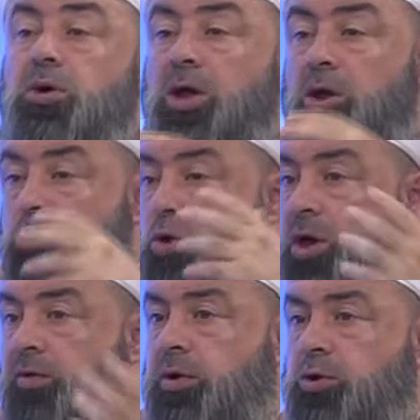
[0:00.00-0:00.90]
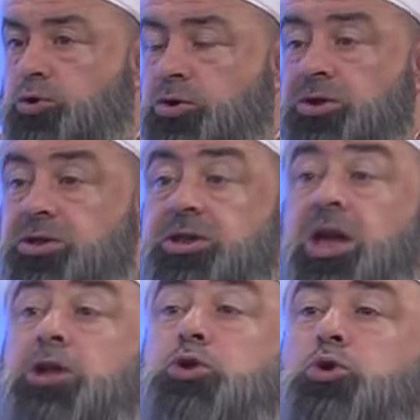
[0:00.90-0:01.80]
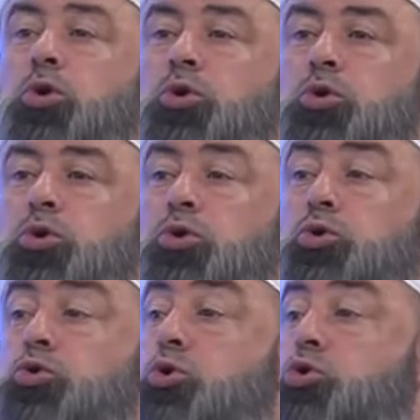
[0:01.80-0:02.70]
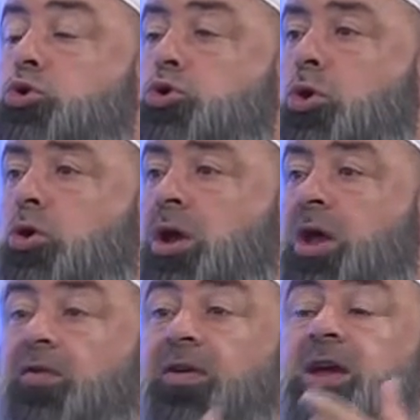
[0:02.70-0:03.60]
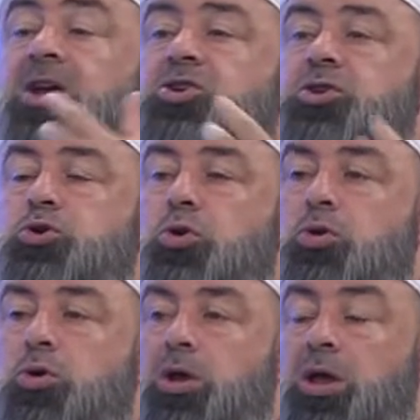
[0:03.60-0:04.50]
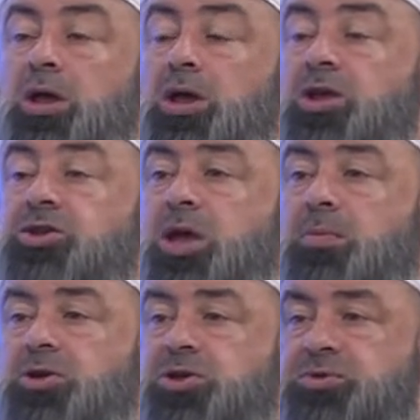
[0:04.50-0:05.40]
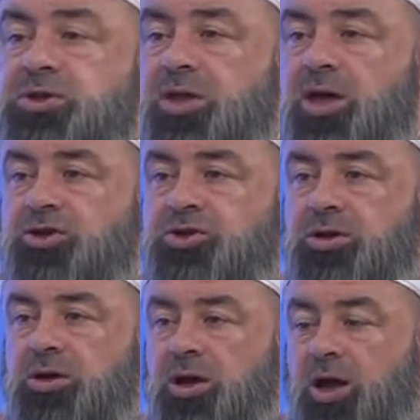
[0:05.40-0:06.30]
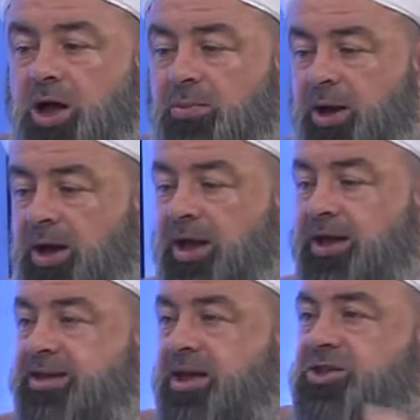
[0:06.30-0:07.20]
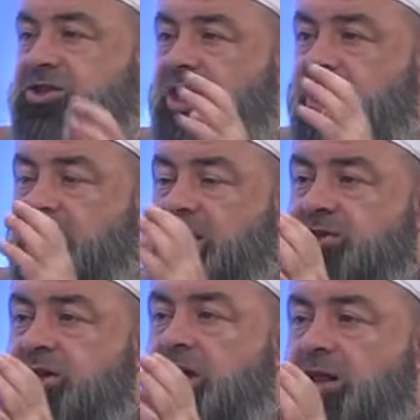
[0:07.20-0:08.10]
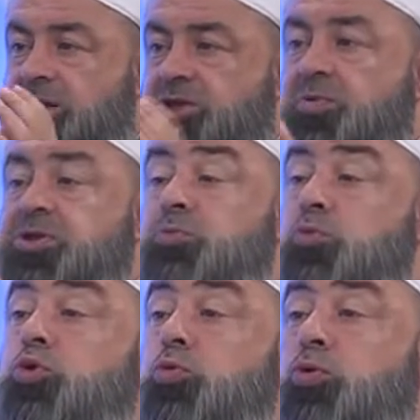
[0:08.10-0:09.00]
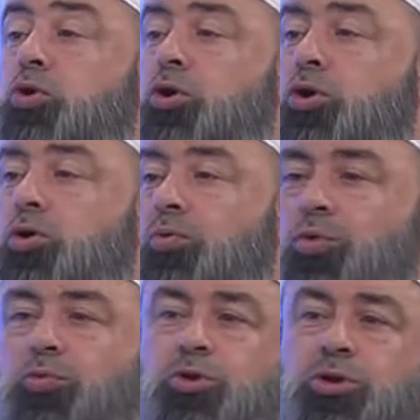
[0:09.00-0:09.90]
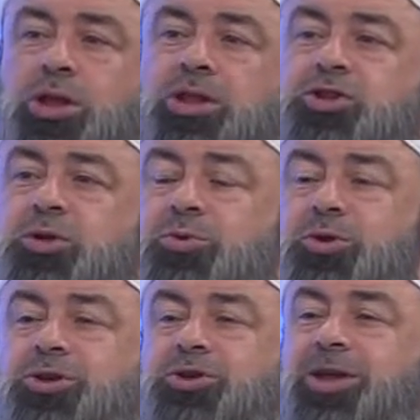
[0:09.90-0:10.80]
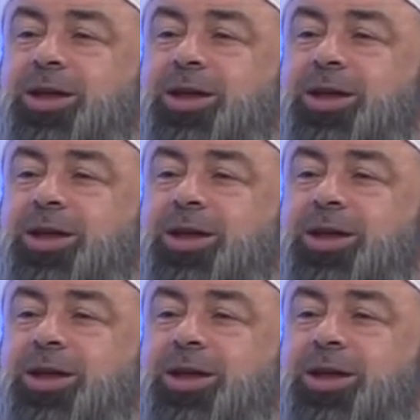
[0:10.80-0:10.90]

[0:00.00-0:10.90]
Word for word: köye veriyorsun. Genç yok. Çocuk yok ve yaşlı çok. Yaşlar başımızın tacı. Ama gençlerle yaşların anlaşması mümkün mü? Mümkün de anlaşamıyorlar işte.